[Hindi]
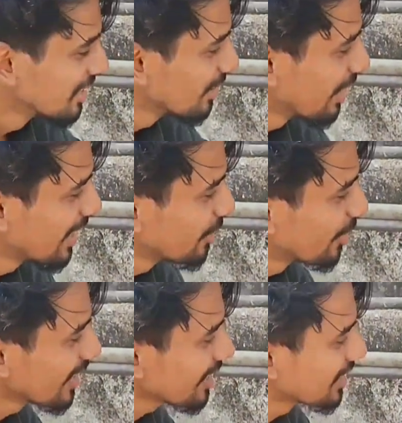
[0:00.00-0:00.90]
ये भाई
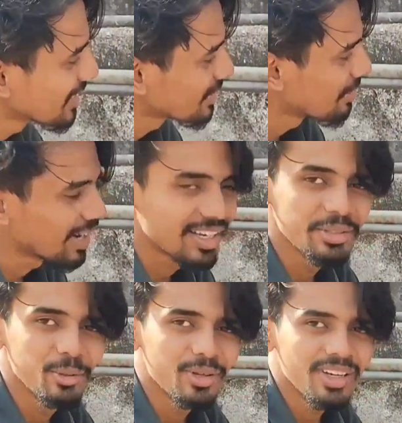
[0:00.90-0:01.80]
होएगा दस बारह
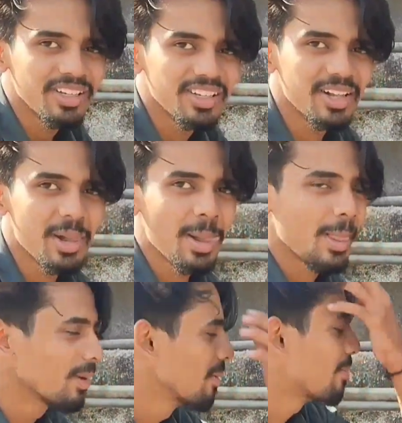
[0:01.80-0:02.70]
किलो का
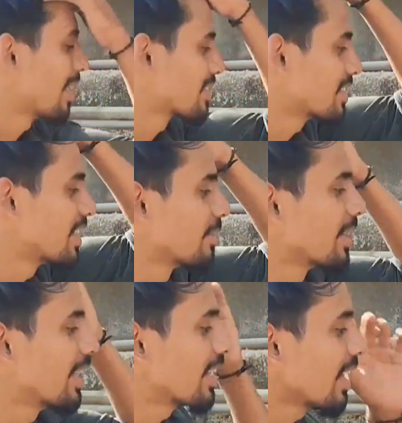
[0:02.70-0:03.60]
हाँ पाँच से छः
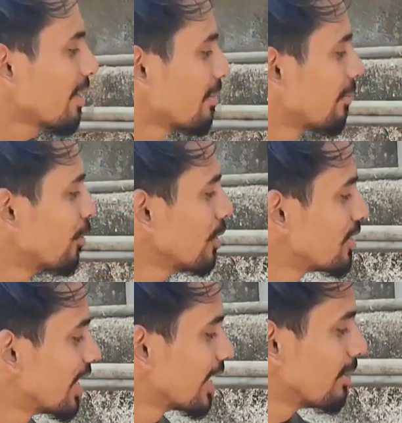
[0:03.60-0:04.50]
महीने का है फुल
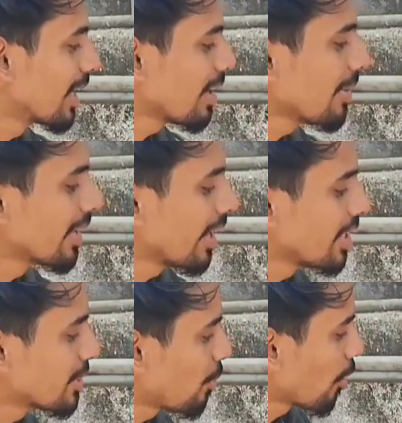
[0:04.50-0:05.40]
जेड ब्लैक है भाई
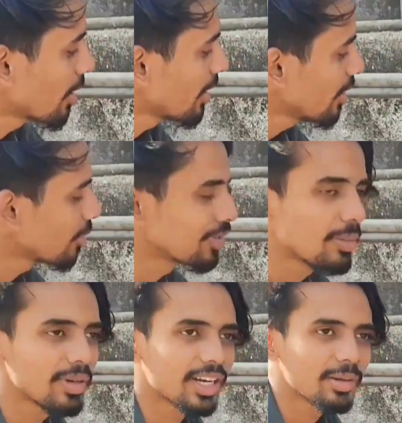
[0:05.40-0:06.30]
कहीं स्पॉट नहीं है और
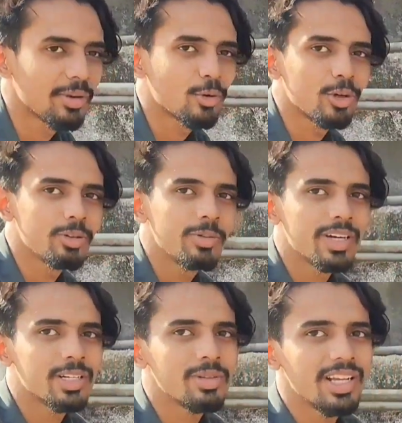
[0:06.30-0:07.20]
एकदम गर्म है कोई भी
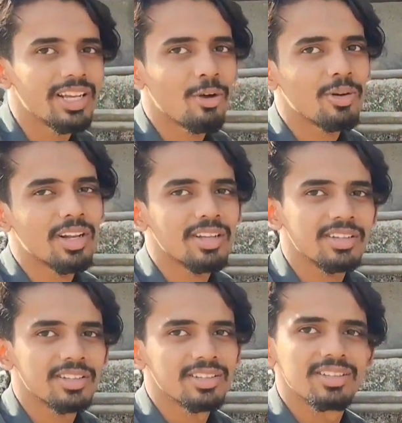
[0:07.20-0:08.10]
बकरी भी लेके आऊँगा ना
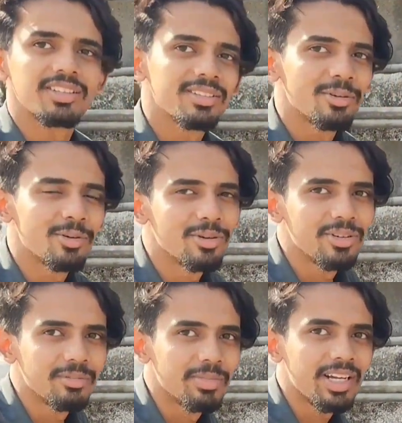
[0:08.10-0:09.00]

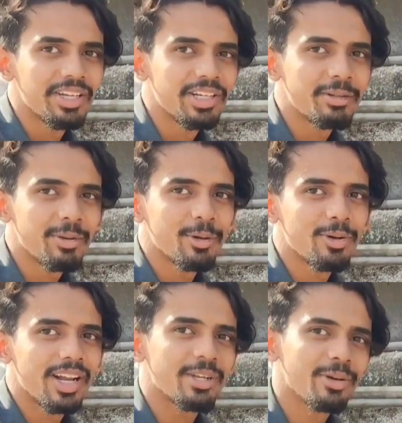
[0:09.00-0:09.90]
तो भले हीट पे
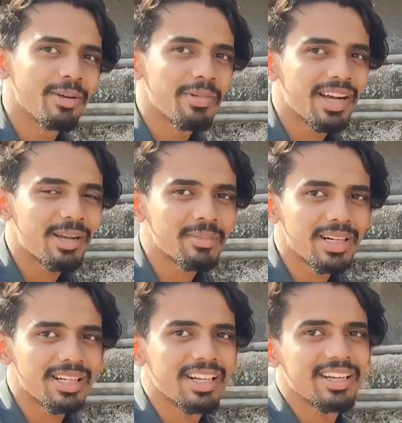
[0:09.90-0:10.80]
हो नहीं हो ये अपना काम
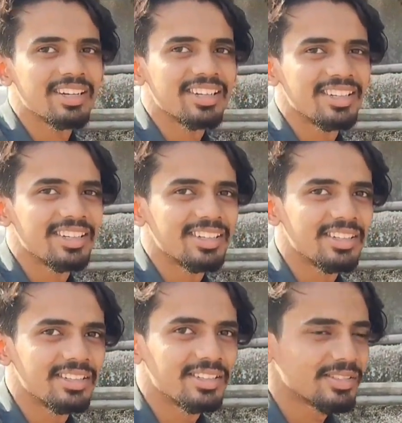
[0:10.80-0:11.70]
कर देगा
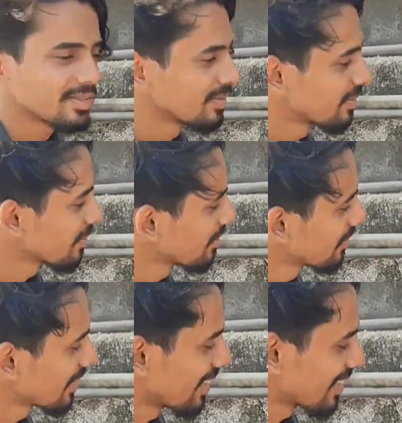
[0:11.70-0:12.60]
अच्छा कोशिश करते
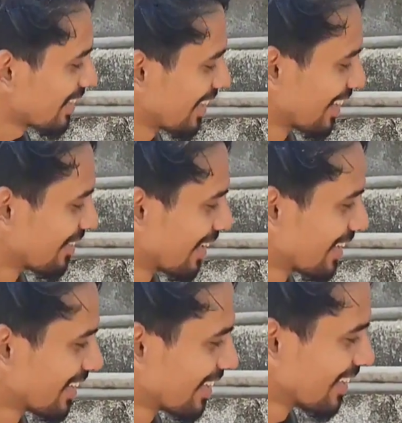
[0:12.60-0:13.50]
रहेगा करते रहेगा भाई